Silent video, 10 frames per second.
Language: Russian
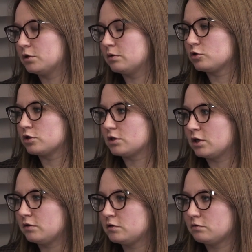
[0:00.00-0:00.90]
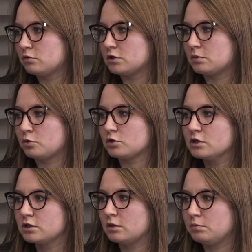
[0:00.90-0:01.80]
потому что, скорее всего, запрос
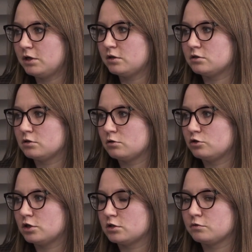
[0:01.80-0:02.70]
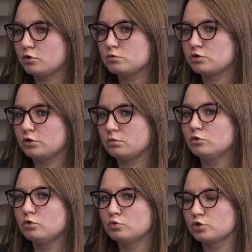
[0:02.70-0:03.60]
на стабильность заключается в том, что ему
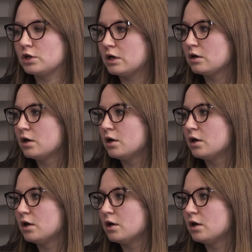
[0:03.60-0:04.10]
нужно,